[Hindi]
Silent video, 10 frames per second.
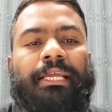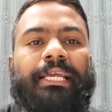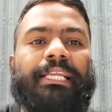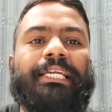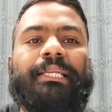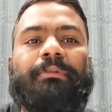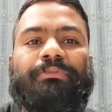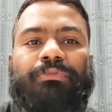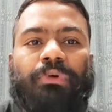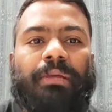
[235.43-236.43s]
एक लीटर में
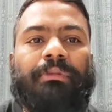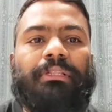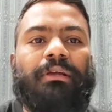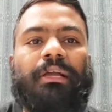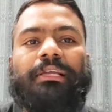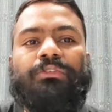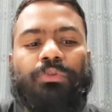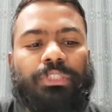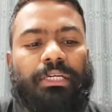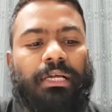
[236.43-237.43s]
4 एम तक का ये
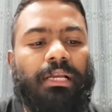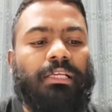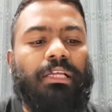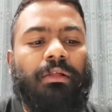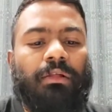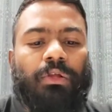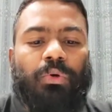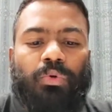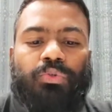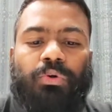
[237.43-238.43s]
सोल्यूशन डालकर
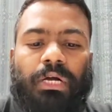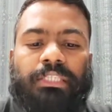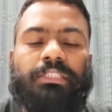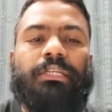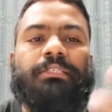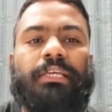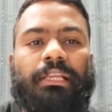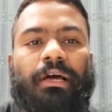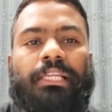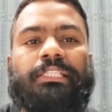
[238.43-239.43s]
उसको अच्छी तरह से
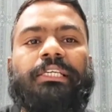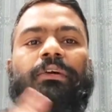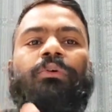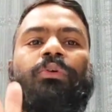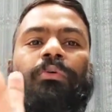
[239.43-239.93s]
हिला लीजिए और